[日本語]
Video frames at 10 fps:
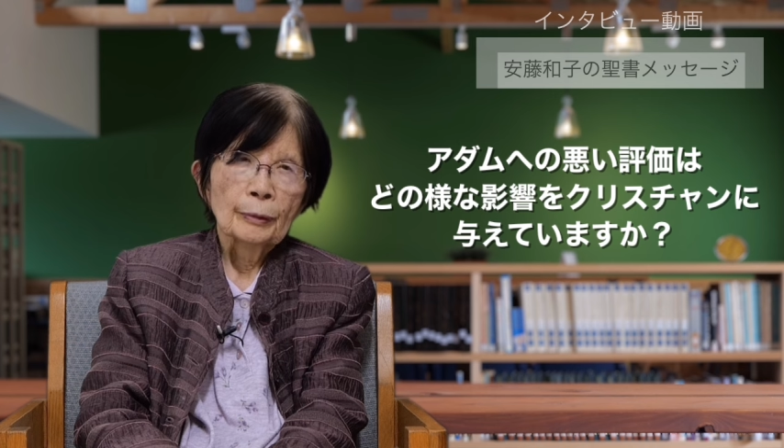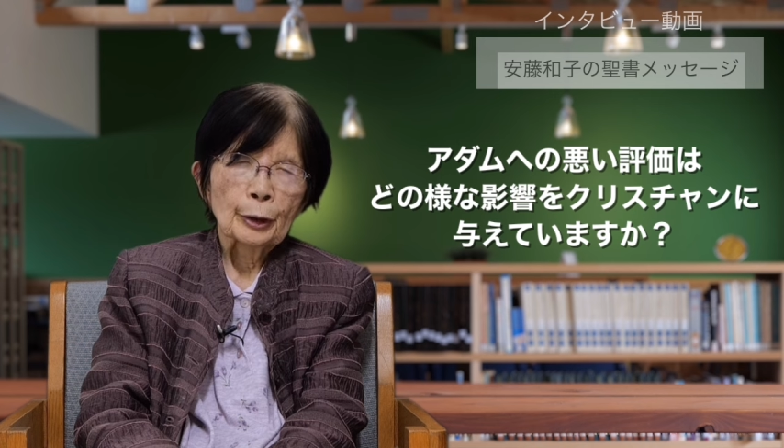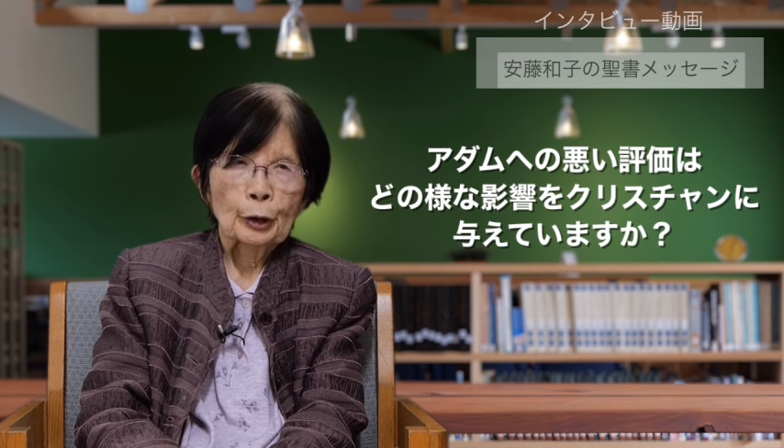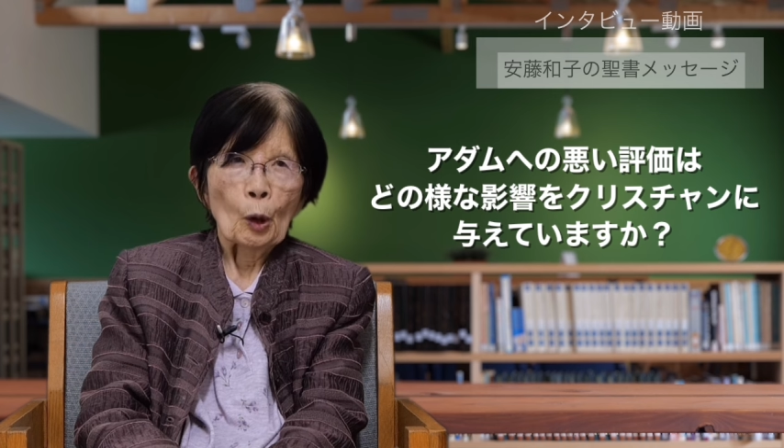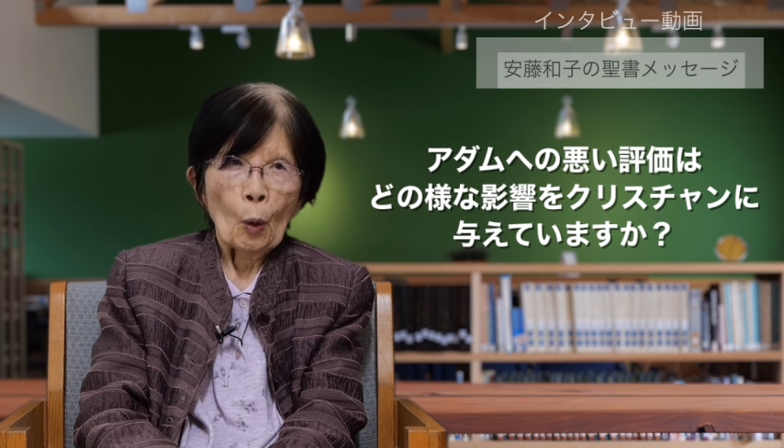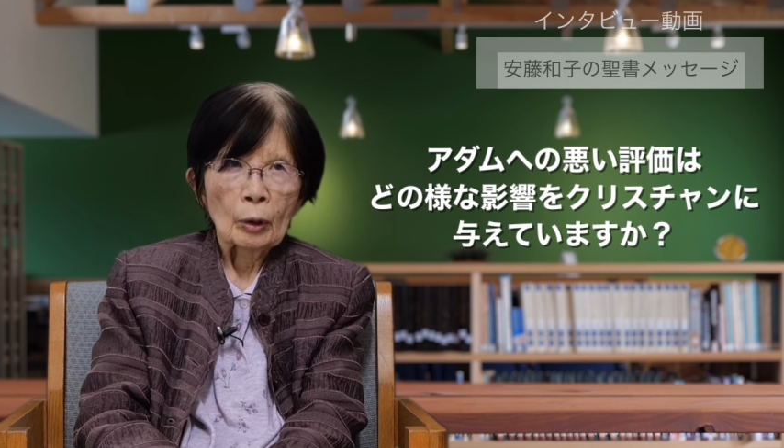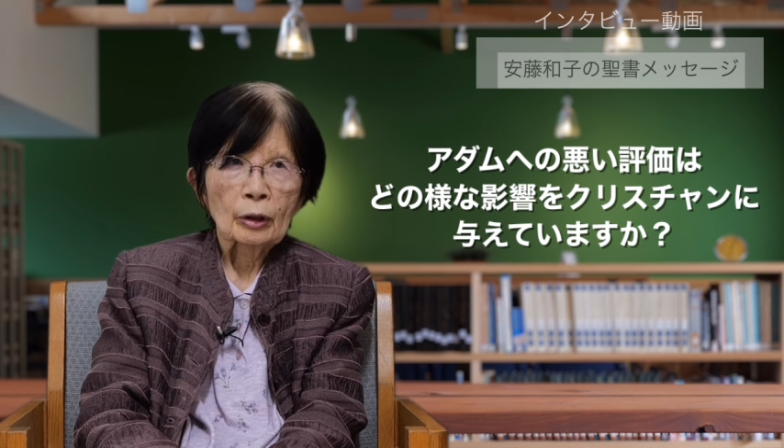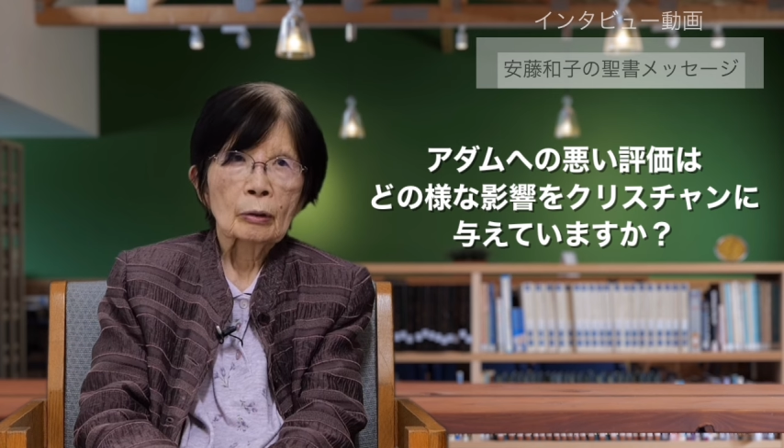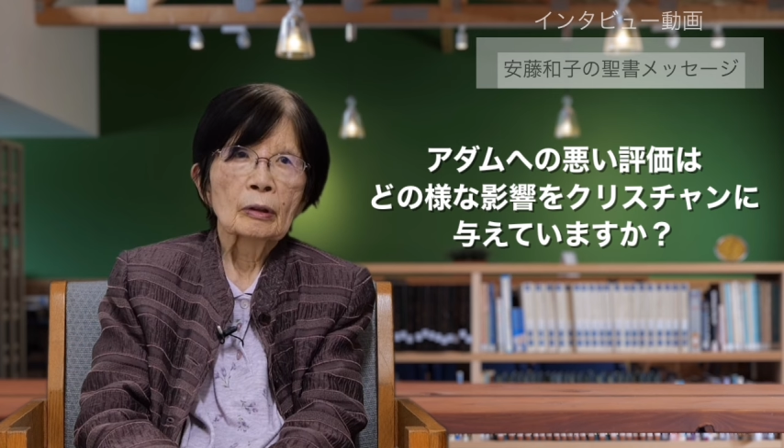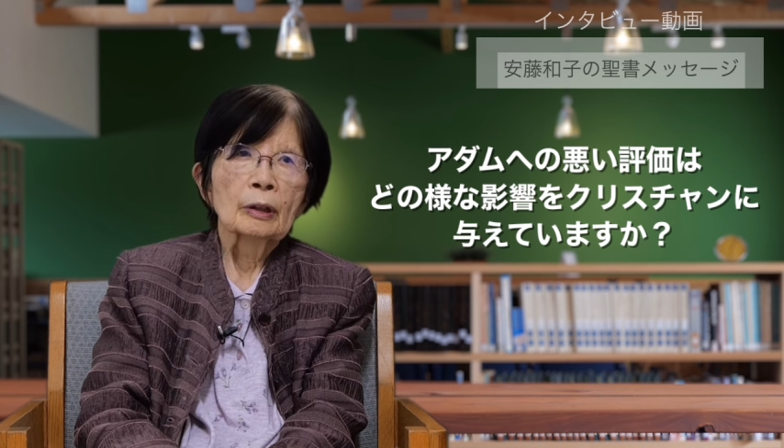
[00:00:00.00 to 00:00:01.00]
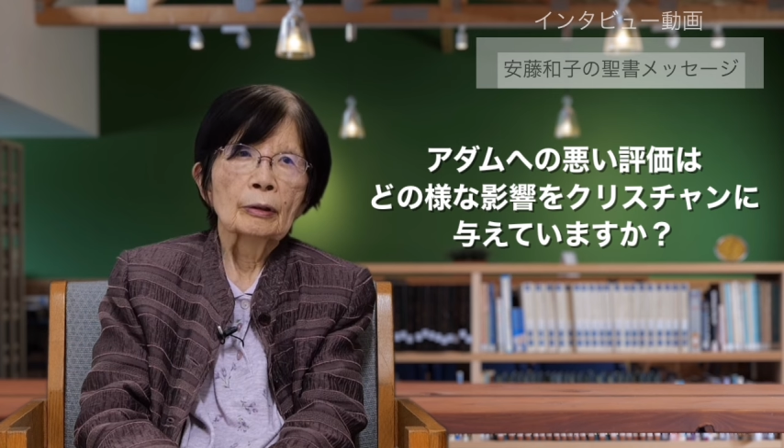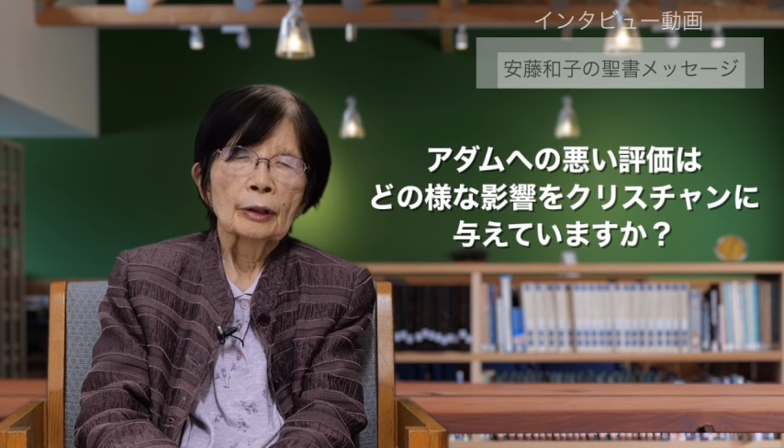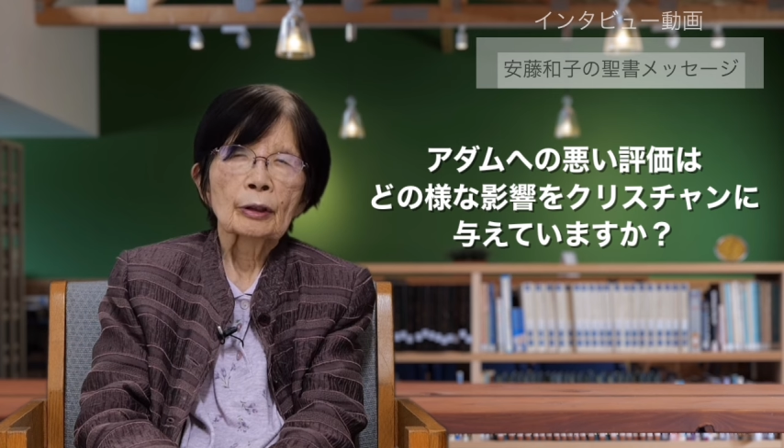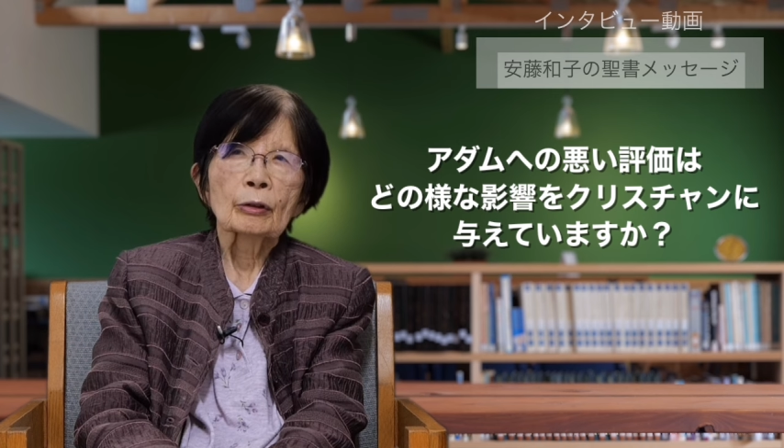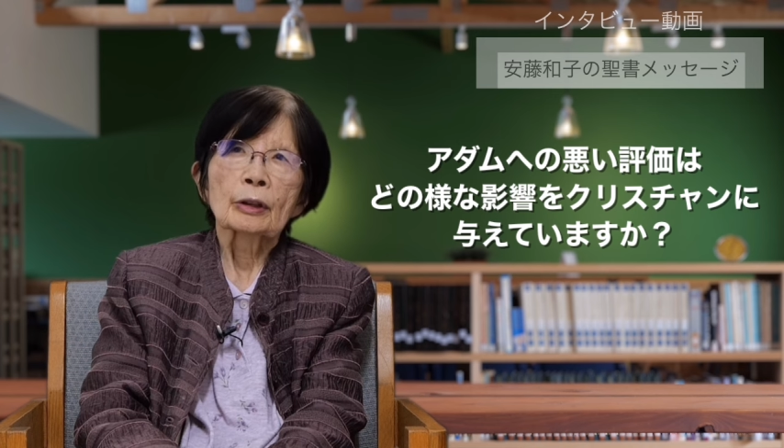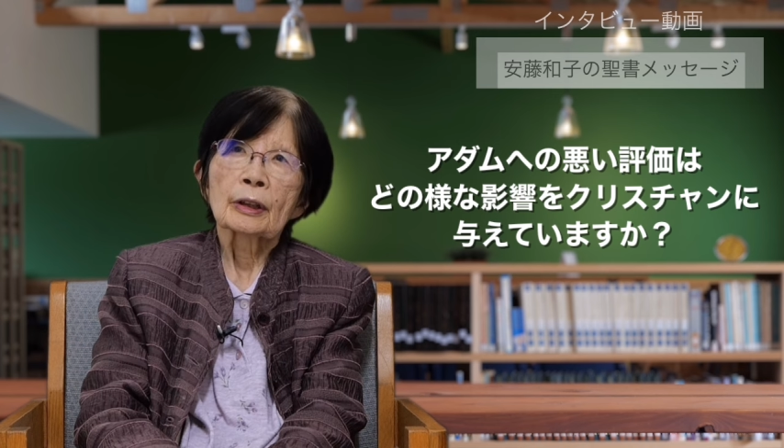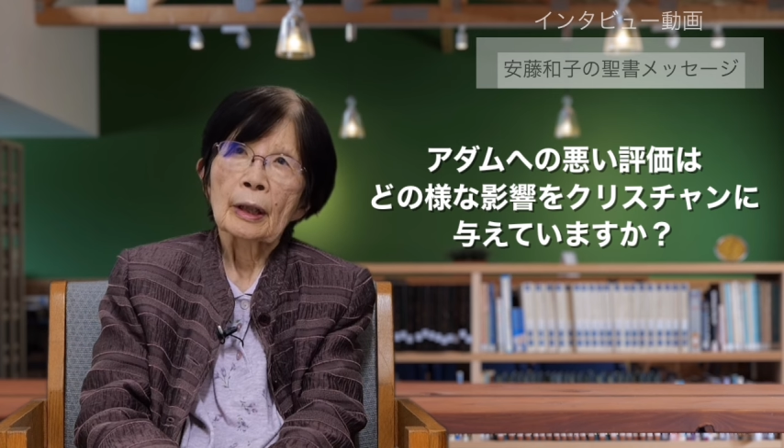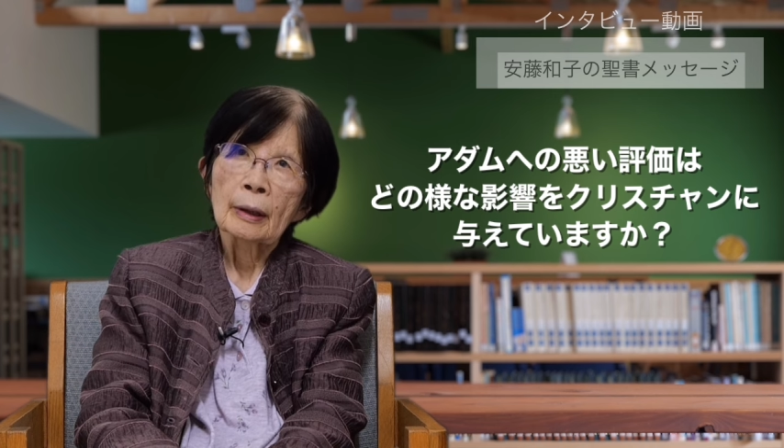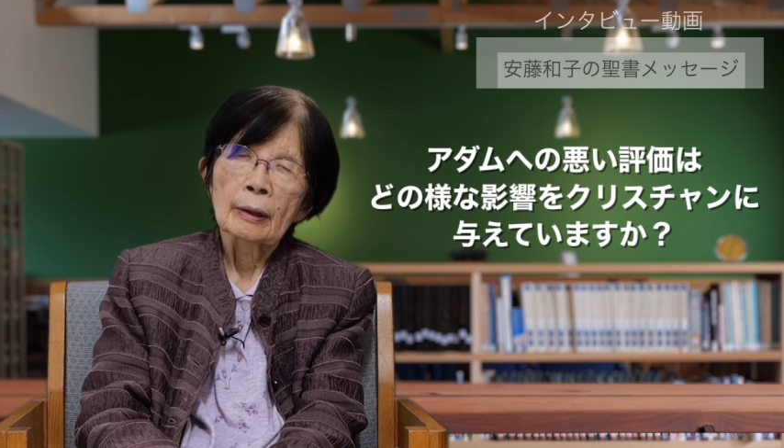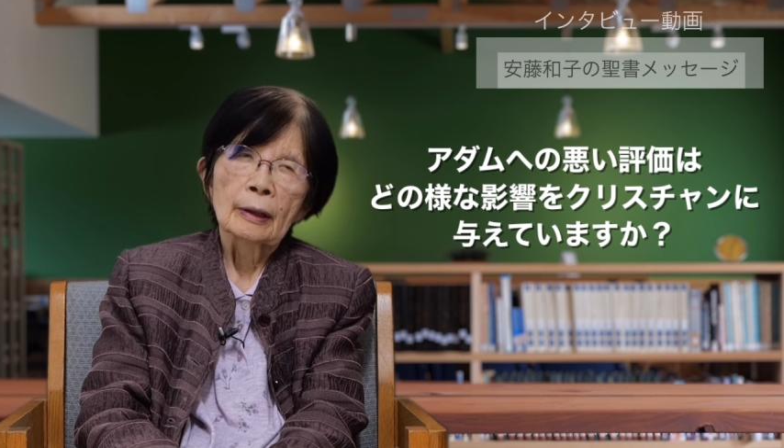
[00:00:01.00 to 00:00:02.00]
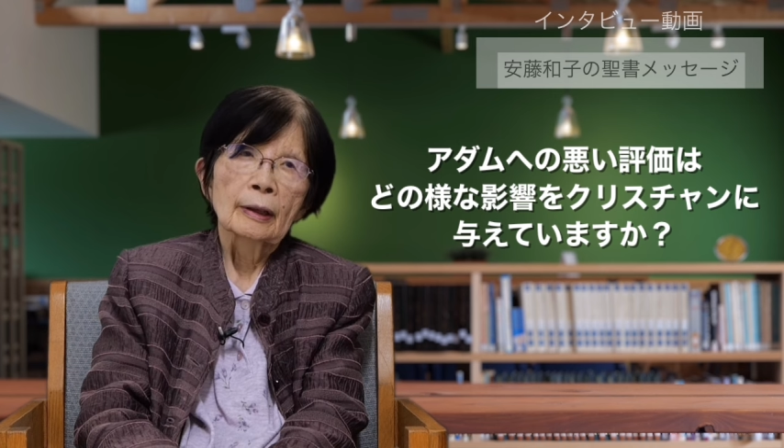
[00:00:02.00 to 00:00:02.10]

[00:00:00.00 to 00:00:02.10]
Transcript: 人救い主として